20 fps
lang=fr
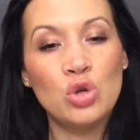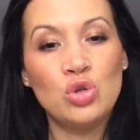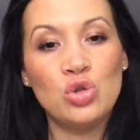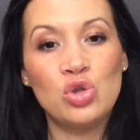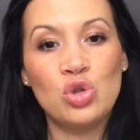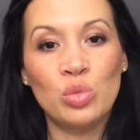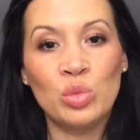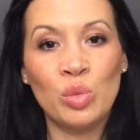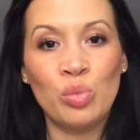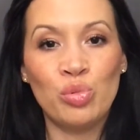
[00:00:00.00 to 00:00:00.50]

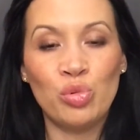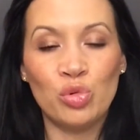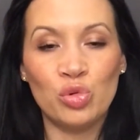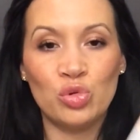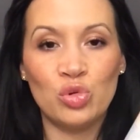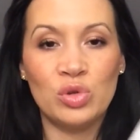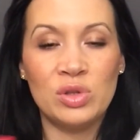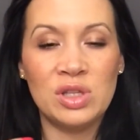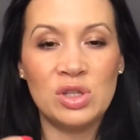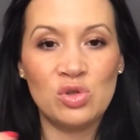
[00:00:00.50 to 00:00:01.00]
justement
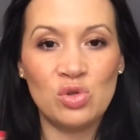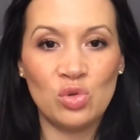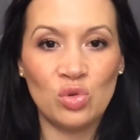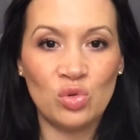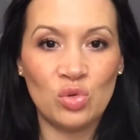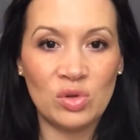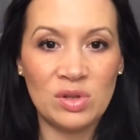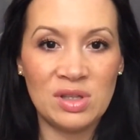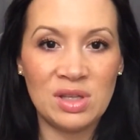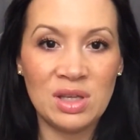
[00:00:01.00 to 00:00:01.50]
pour donner ce
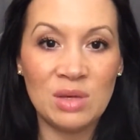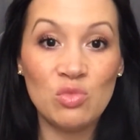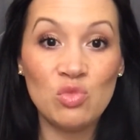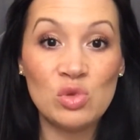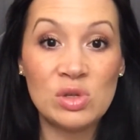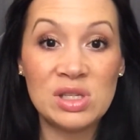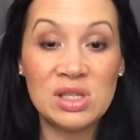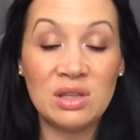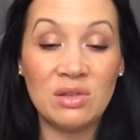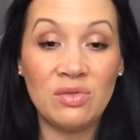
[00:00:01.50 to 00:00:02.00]
côté
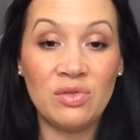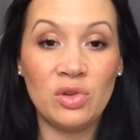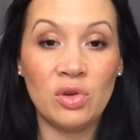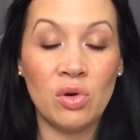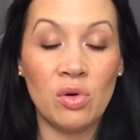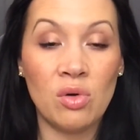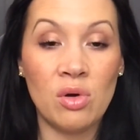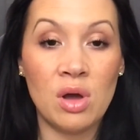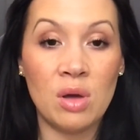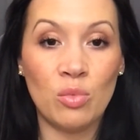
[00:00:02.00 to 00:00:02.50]

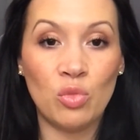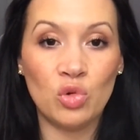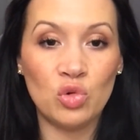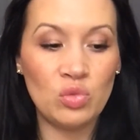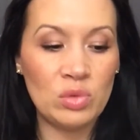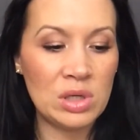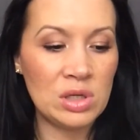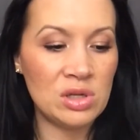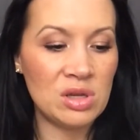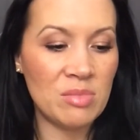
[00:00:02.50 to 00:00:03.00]
émulsifiant à mon
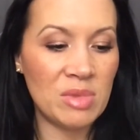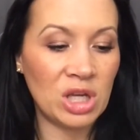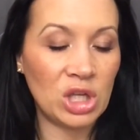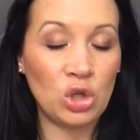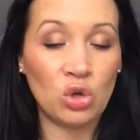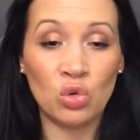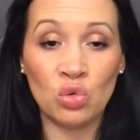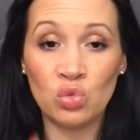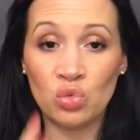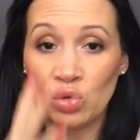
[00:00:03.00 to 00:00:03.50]
huile
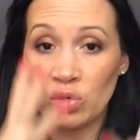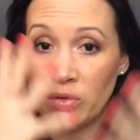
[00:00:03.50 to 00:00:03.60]
démaquillante.